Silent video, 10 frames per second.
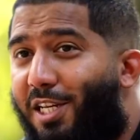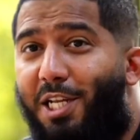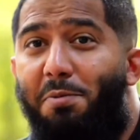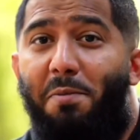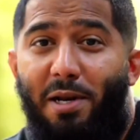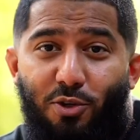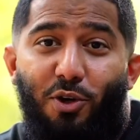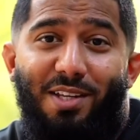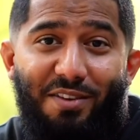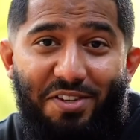Ich liebe meine
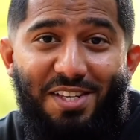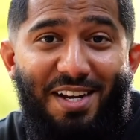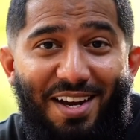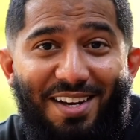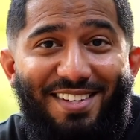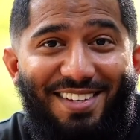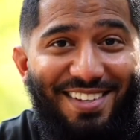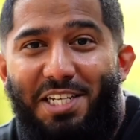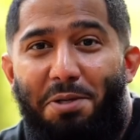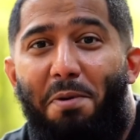Tochter, wie sie lacht.
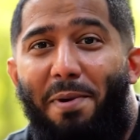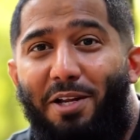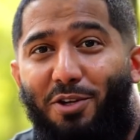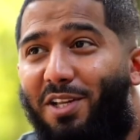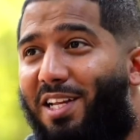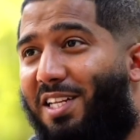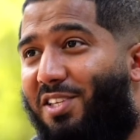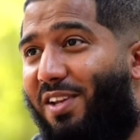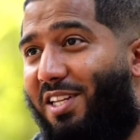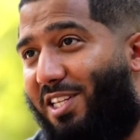Ich liebe meine Tochter,
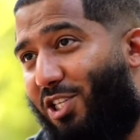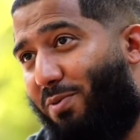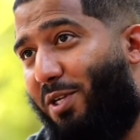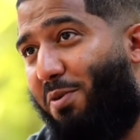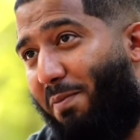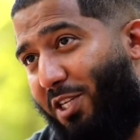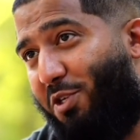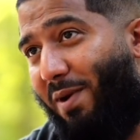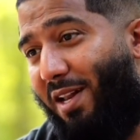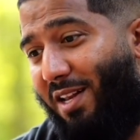dass wenn ich sie zum Beispiel
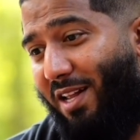manchmal,